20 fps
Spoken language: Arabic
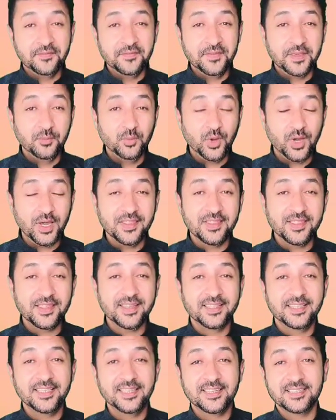في
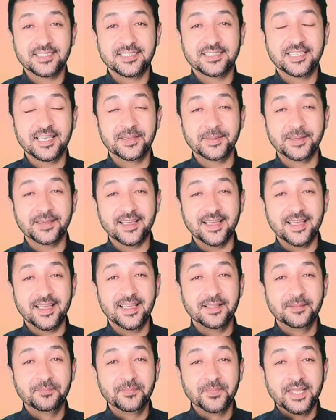محاضرة
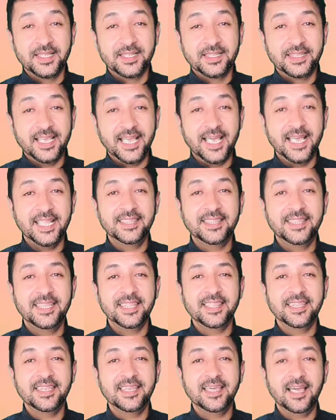سابقة
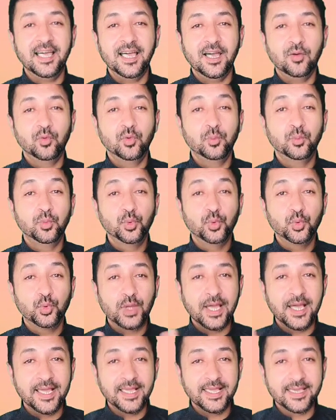تحدثنا حول
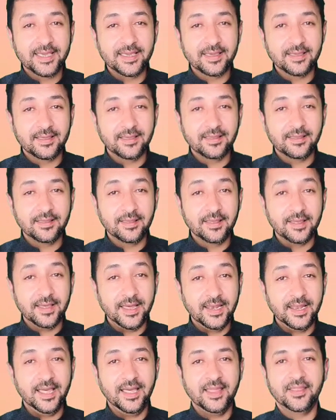بلوكاج
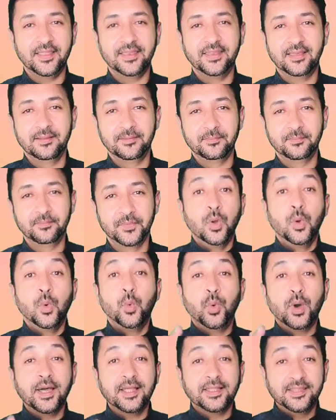الحضنة
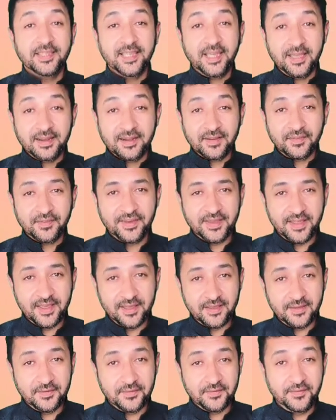وقد تعرفنا
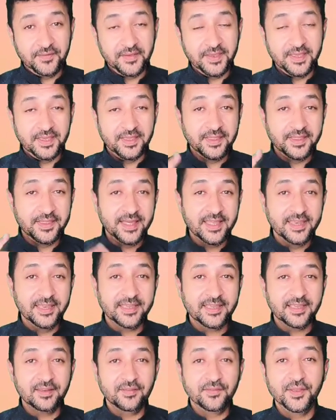في
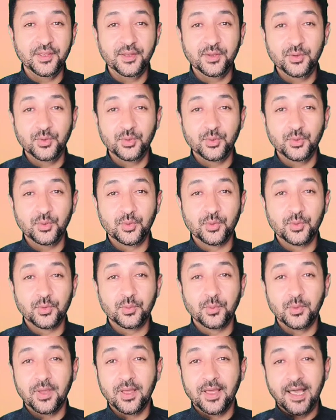ذلك الفيديو
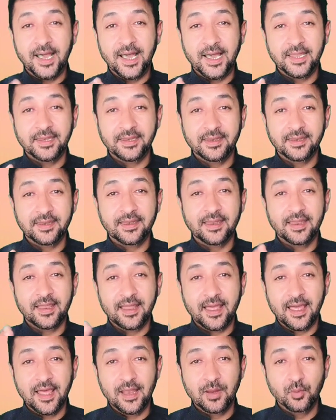عن
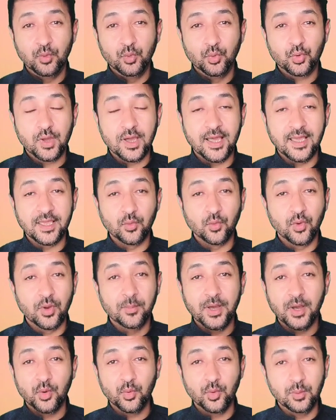البلوكاج
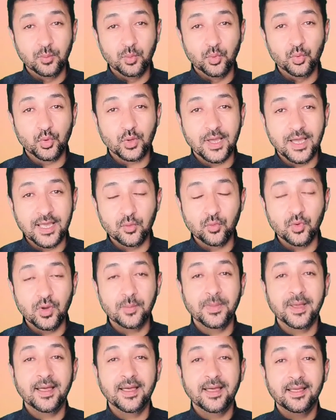وما هو البلوكاج
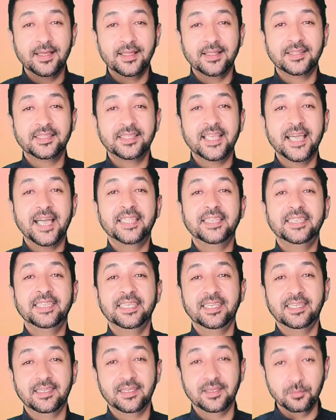وما
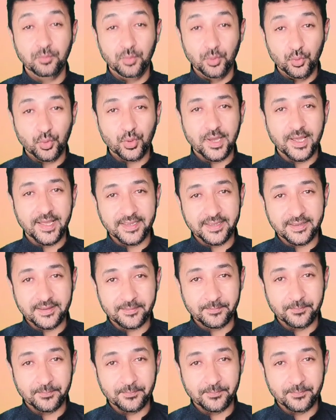تعني بلوكاج